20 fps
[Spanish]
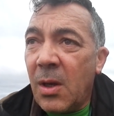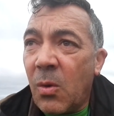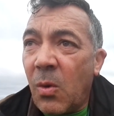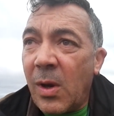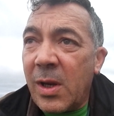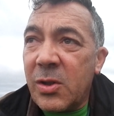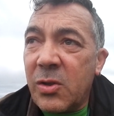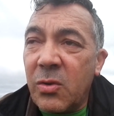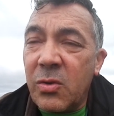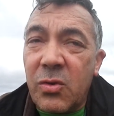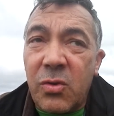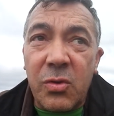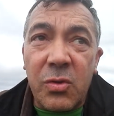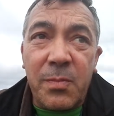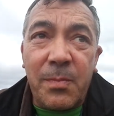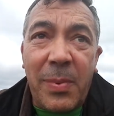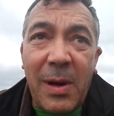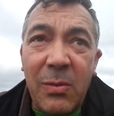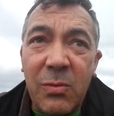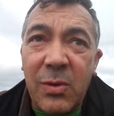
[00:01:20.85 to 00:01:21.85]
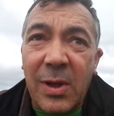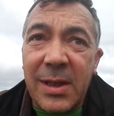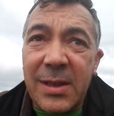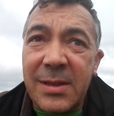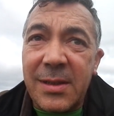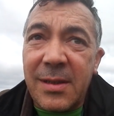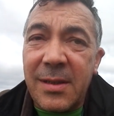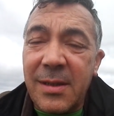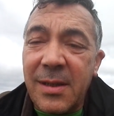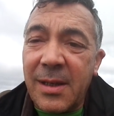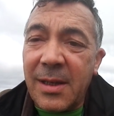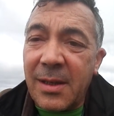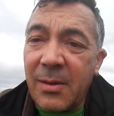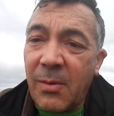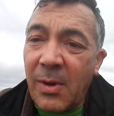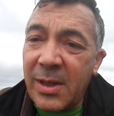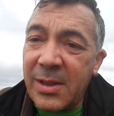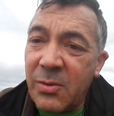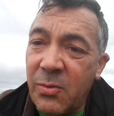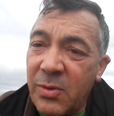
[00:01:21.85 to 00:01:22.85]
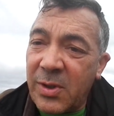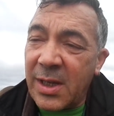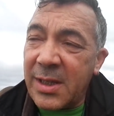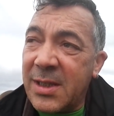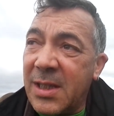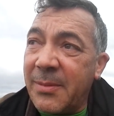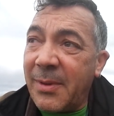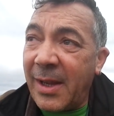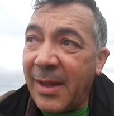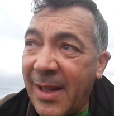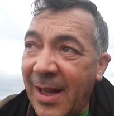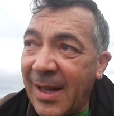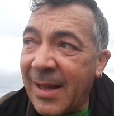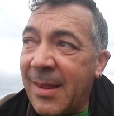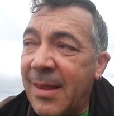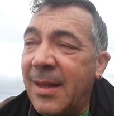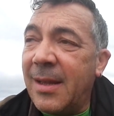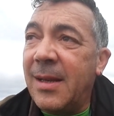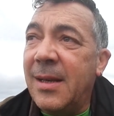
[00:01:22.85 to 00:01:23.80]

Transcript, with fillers: cuáles son sus pautas, cuál es su sensibilidad,